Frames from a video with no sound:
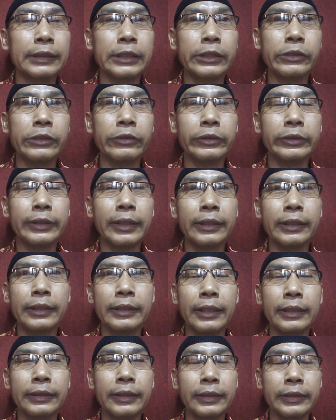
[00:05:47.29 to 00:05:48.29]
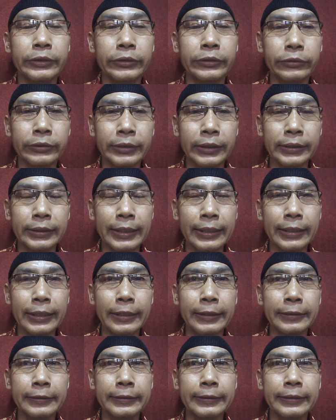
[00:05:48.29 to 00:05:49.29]
senior saya yang ada di Jogja
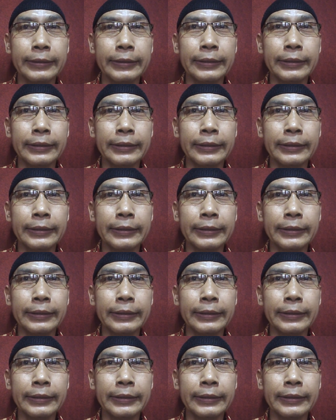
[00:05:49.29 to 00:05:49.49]
sana